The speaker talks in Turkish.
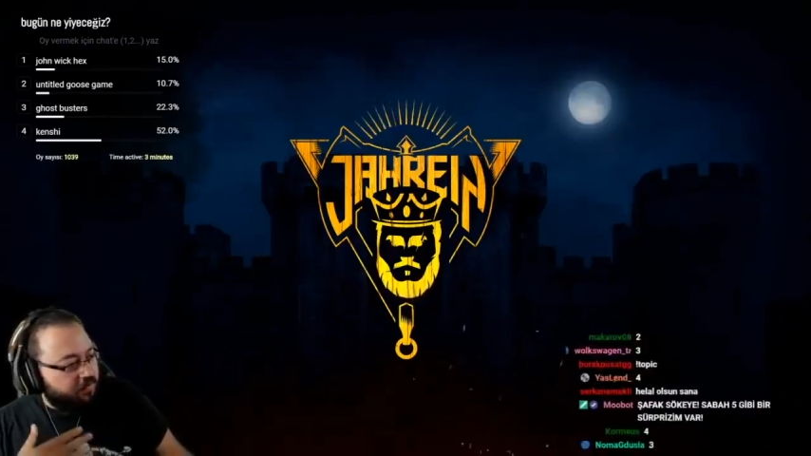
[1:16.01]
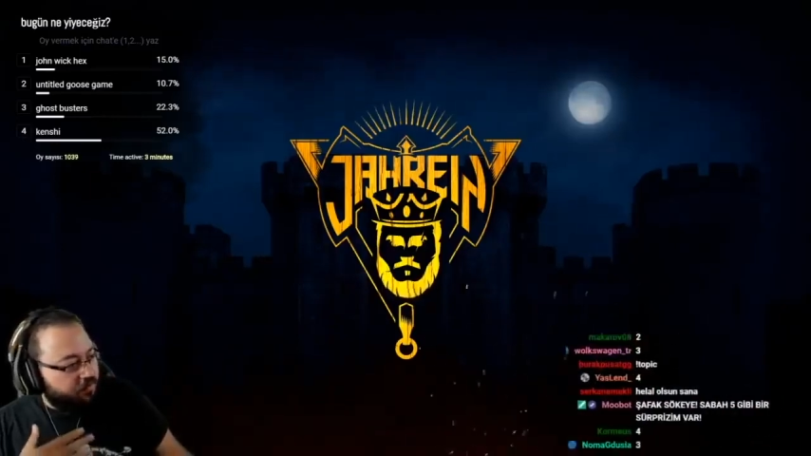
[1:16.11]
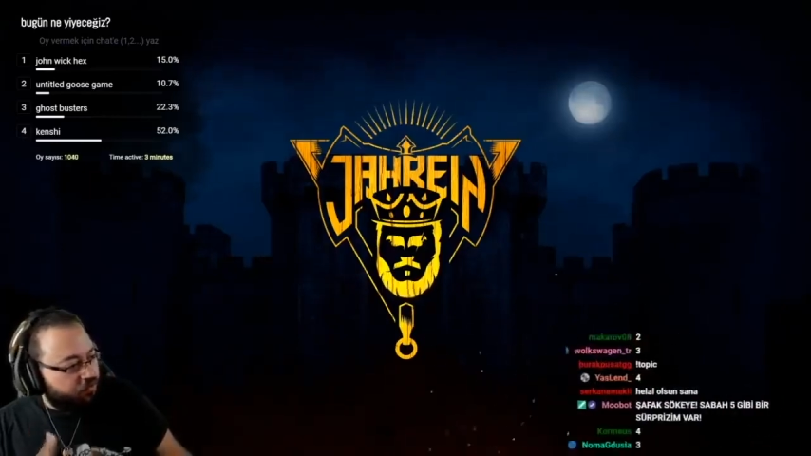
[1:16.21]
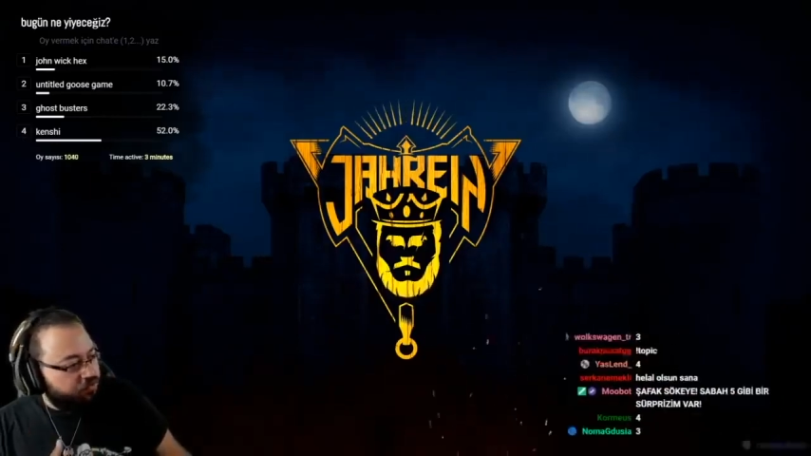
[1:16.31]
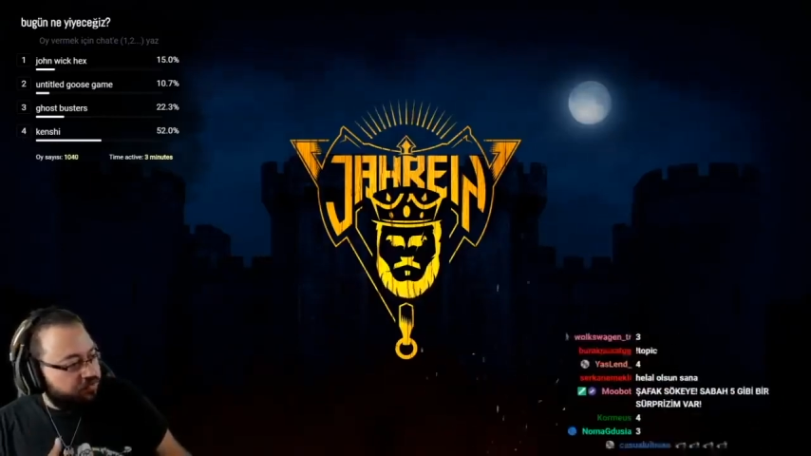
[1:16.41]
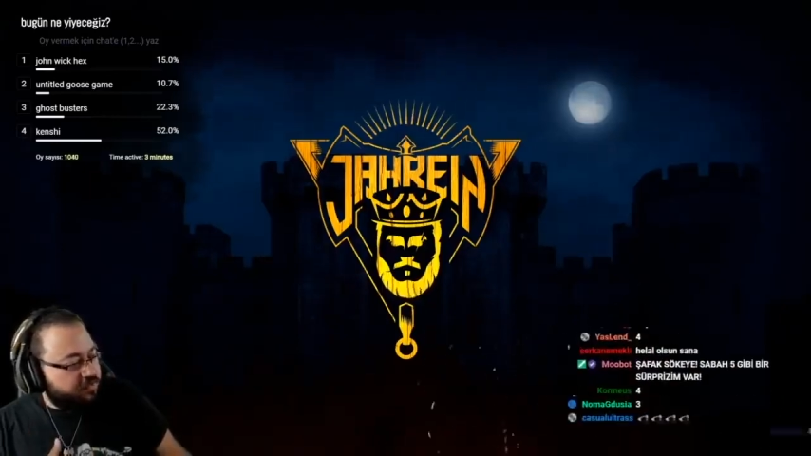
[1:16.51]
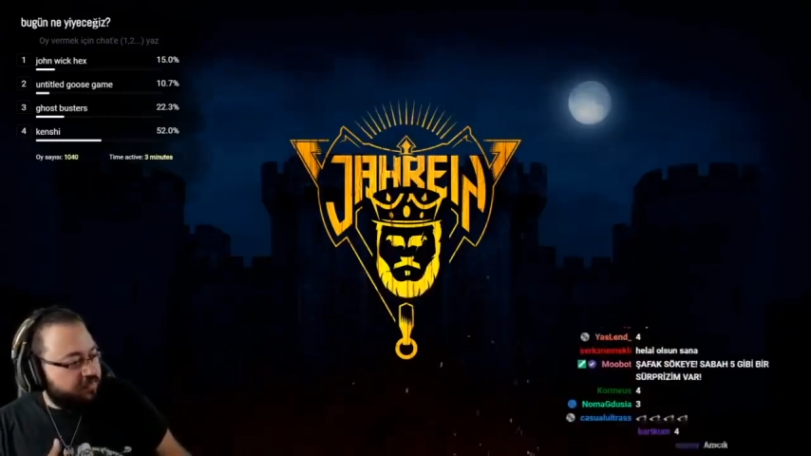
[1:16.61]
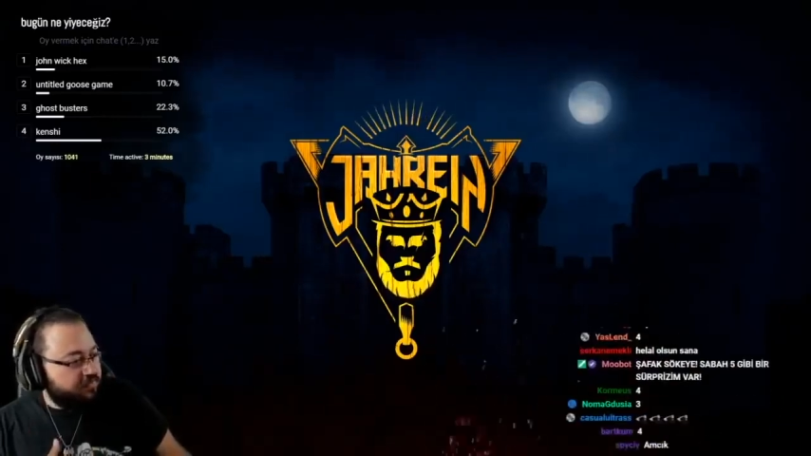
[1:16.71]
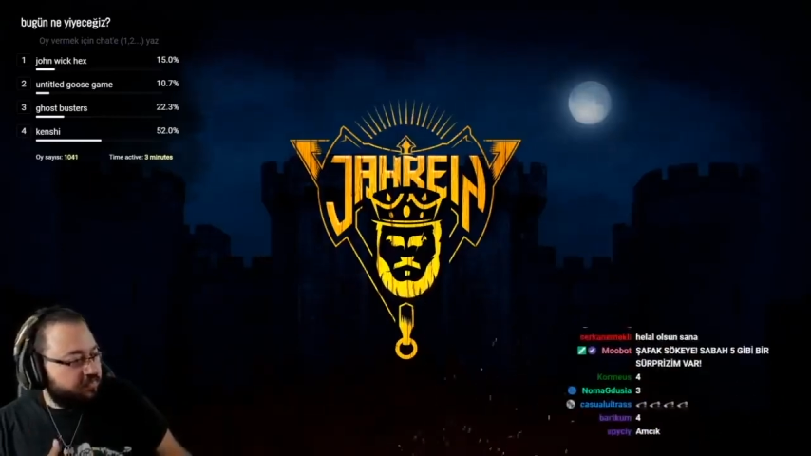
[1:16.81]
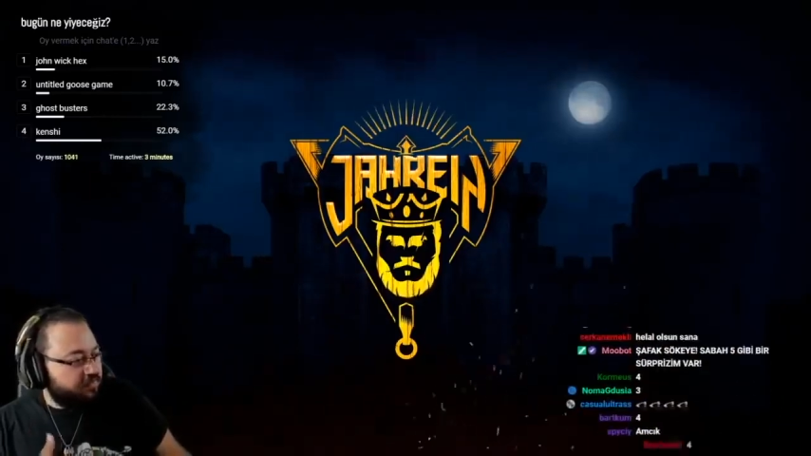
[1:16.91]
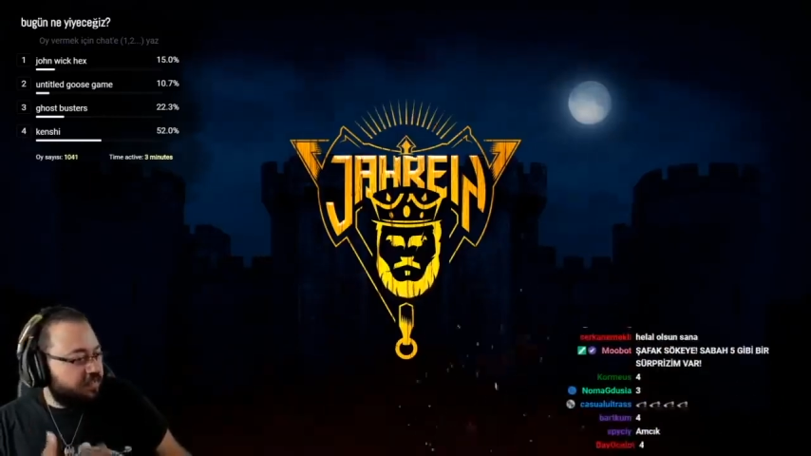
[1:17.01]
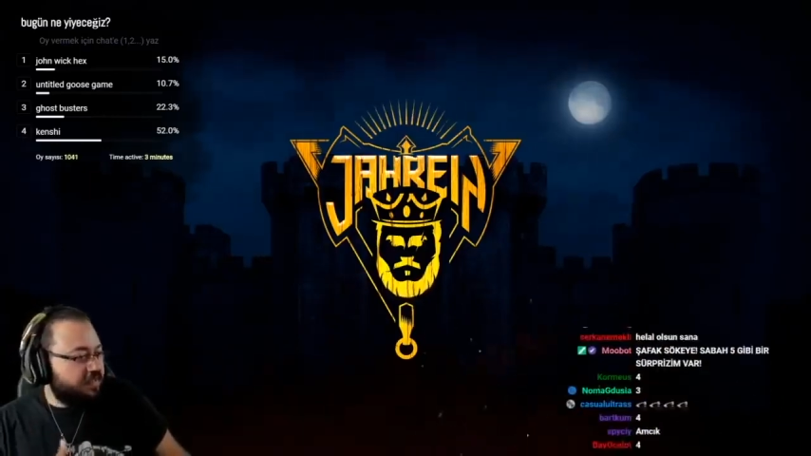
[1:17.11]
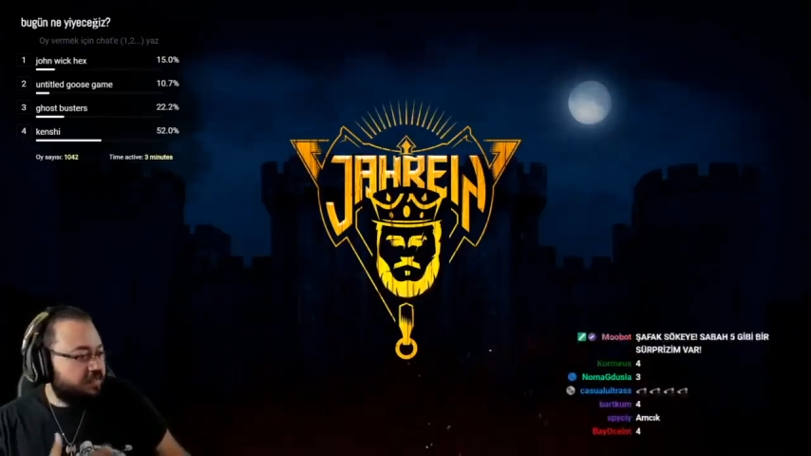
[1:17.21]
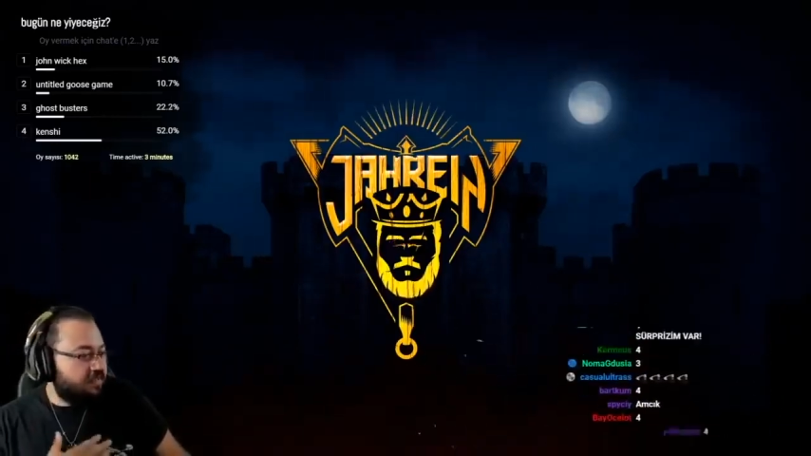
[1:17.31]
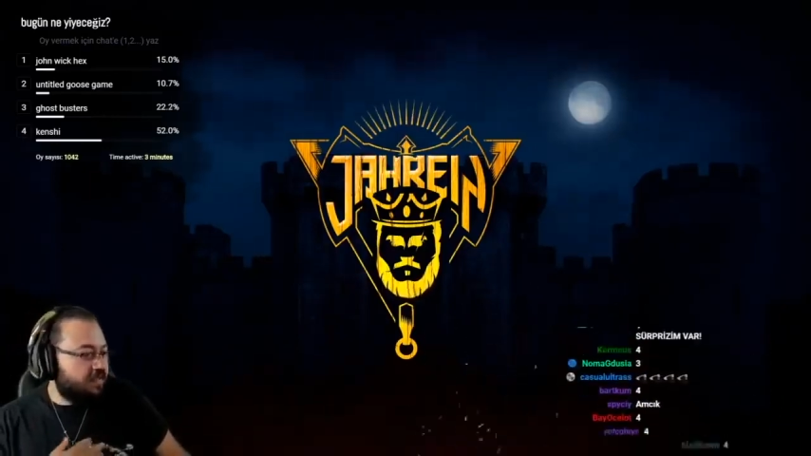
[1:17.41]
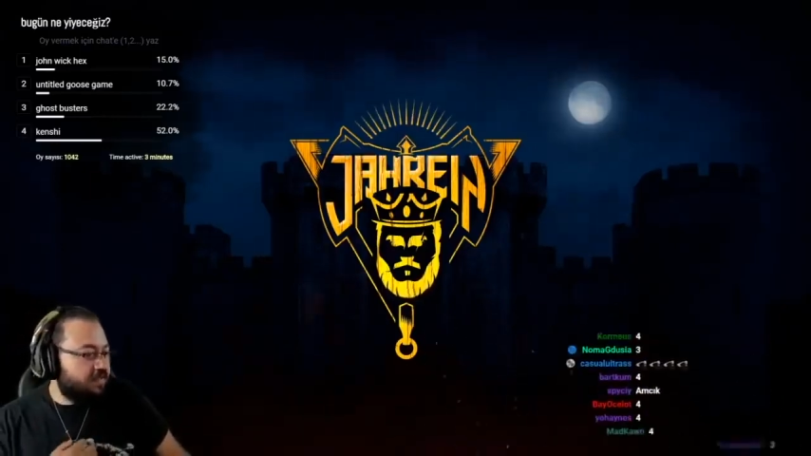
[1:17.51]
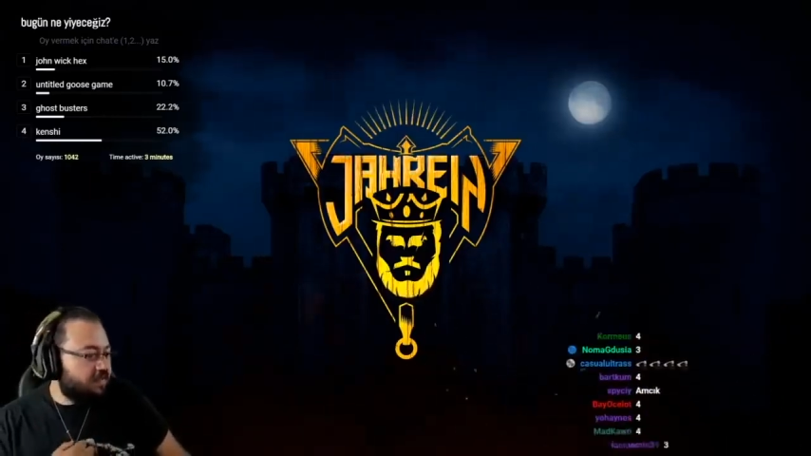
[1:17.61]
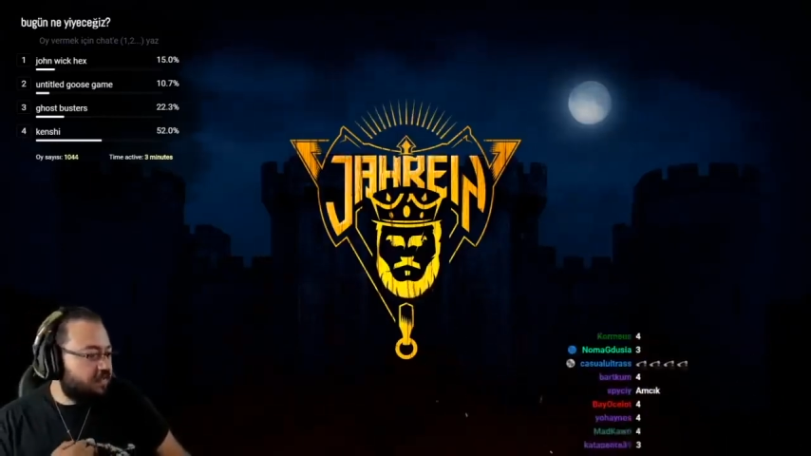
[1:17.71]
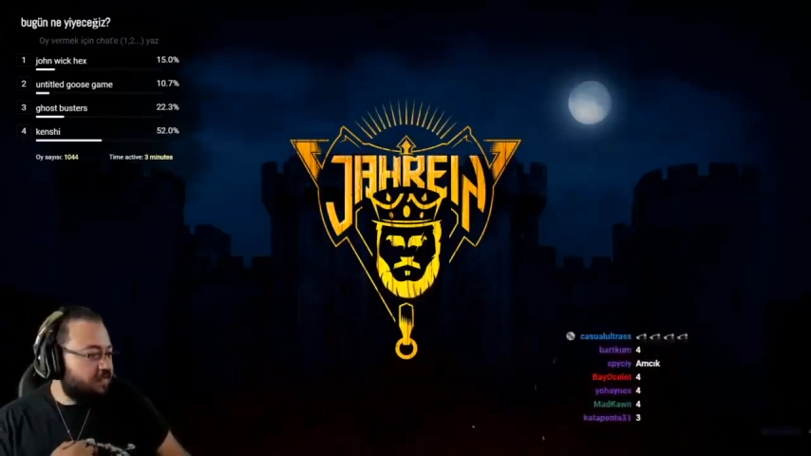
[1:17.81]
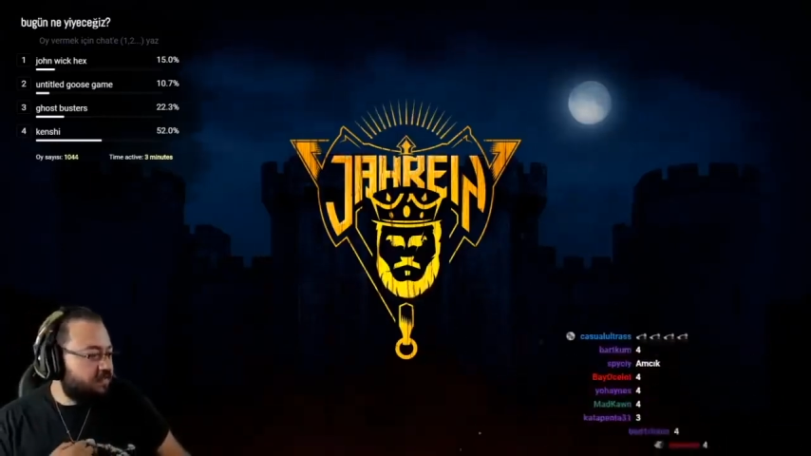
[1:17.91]
O yüzden gerektiği yerde
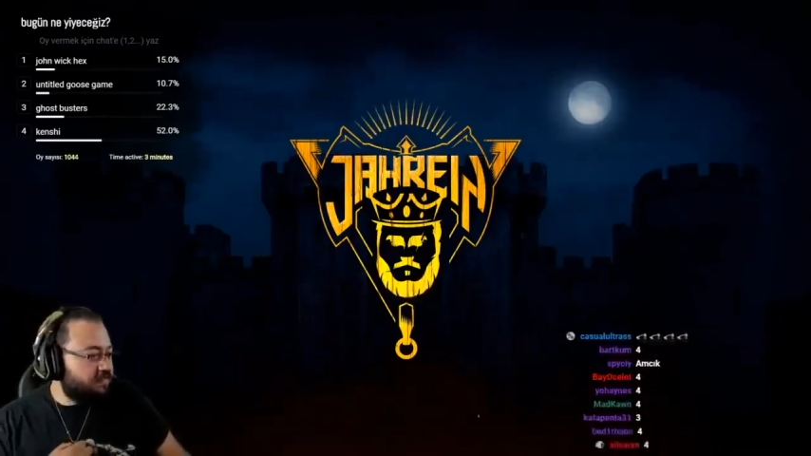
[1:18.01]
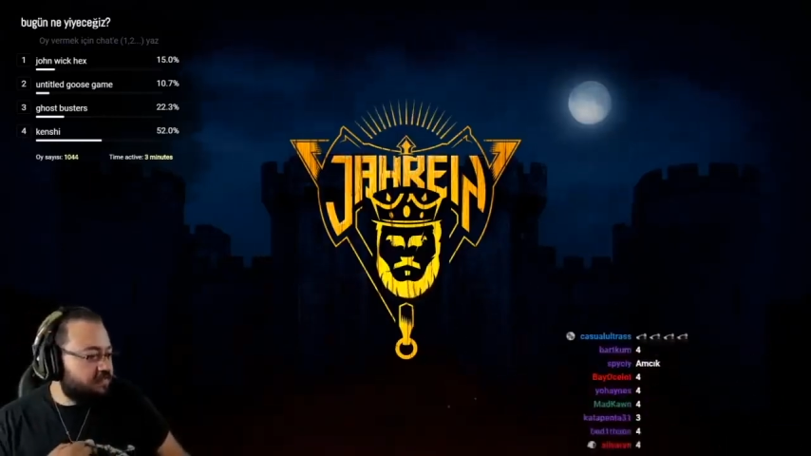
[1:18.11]
gerektiği